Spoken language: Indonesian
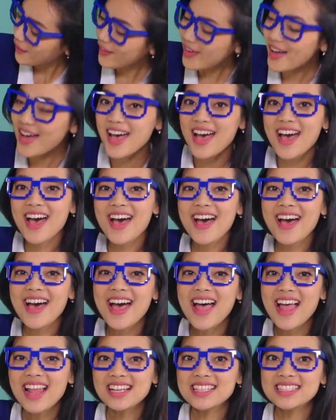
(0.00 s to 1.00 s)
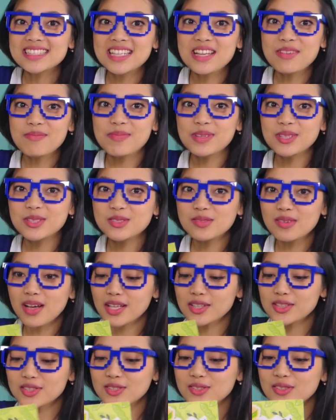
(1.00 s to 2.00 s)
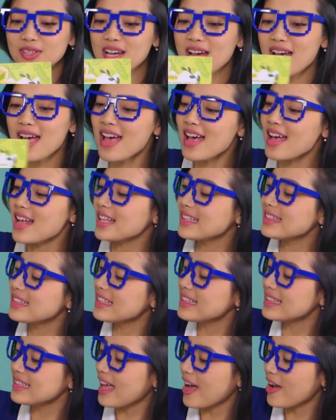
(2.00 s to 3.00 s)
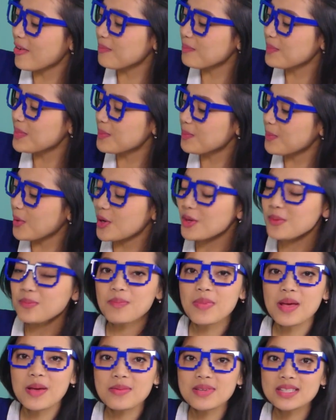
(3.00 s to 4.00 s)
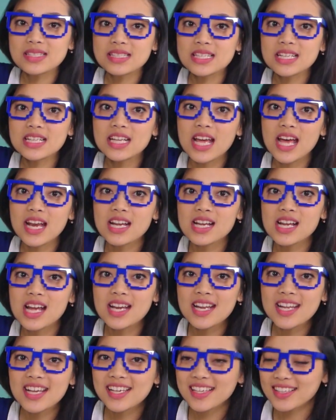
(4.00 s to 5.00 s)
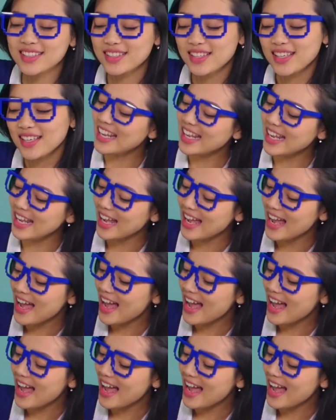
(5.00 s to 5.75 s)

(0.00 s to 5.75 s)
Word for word: wah Kak Alis dapat surat juga tentang pipot babies ini adik-adik nih